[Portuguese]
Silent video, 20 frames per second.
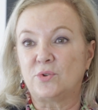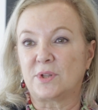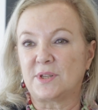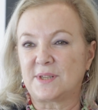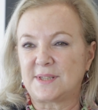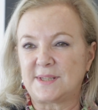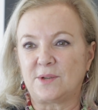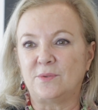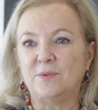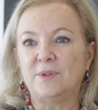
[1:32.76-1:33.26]
da
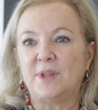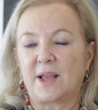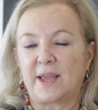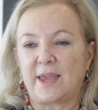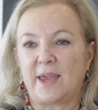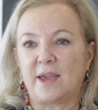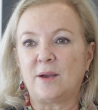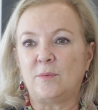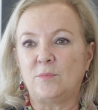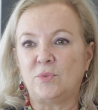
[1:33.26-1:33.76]
Segunda
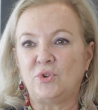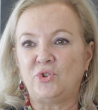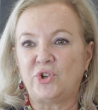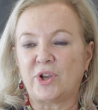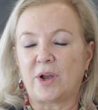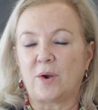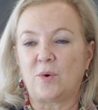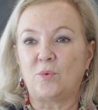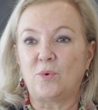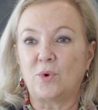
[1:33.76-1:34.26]
Guerra
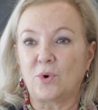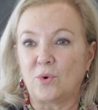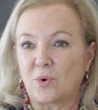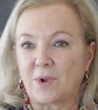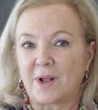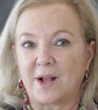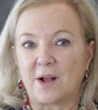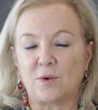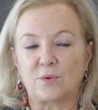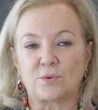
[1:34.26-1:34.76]
Mundial, o
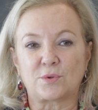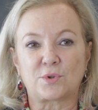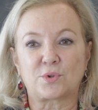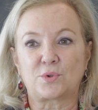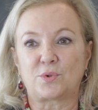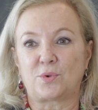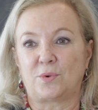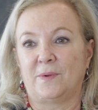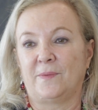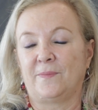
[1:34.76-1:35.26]

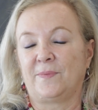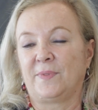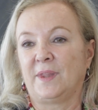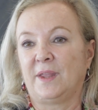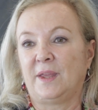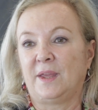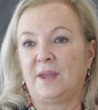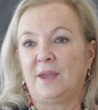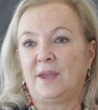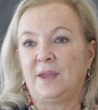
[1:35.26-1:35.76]
Holocausto.
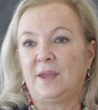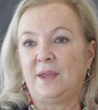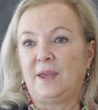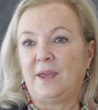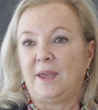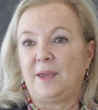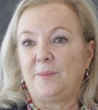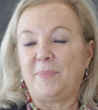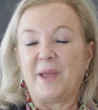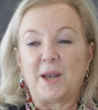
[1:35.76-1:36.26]

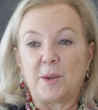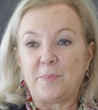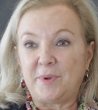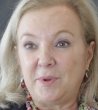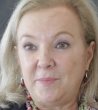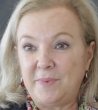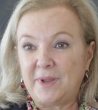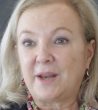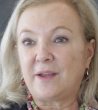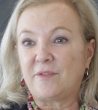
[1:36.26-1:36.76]
Pela
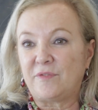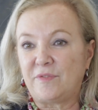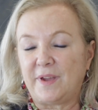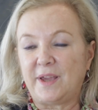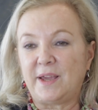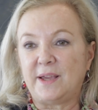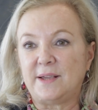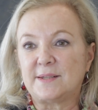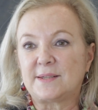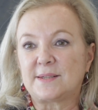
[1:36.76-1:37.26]
primeira
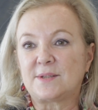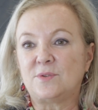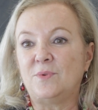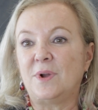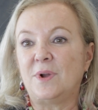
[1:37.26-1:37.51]
vez, um